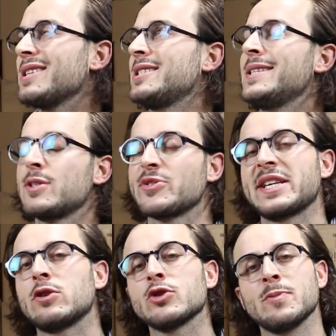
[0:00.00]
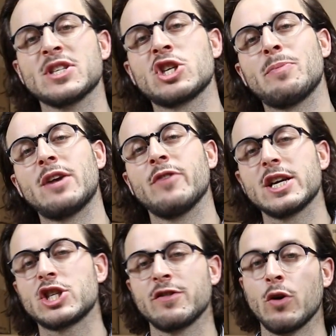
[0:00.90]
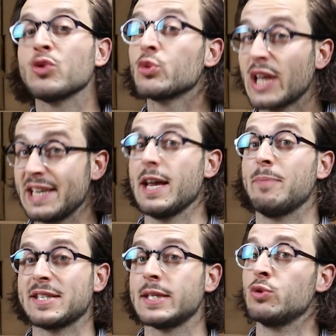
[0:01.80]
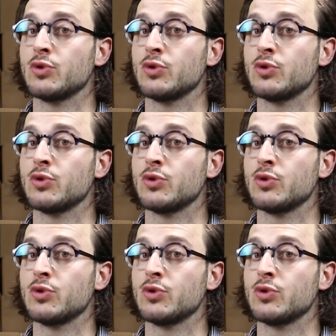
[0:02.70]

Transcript: je dis 150, mais je sais pas le vrai chiffre. En tout cas, il y a passé du